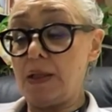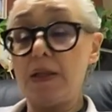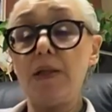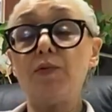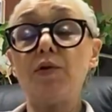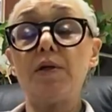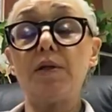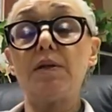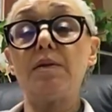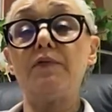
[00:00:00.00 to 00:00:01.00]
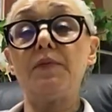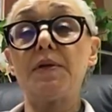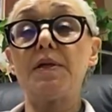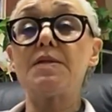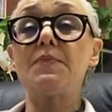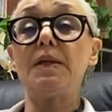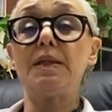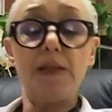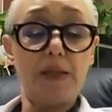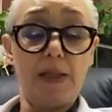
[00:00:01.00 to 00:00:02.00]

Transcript: не дай бог, э, выбирать больных,